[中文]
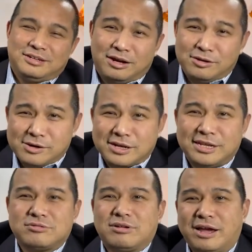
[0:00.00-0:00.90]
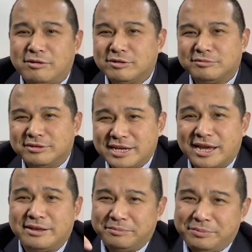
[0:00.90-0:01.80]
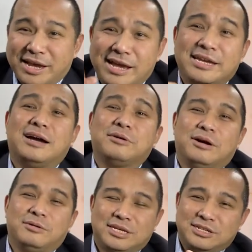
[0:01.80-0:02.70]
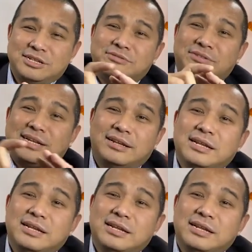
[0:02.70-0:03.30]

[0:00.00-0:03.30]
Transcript: 然后我跟他说啊，我我在平安银行，我在深圳发展，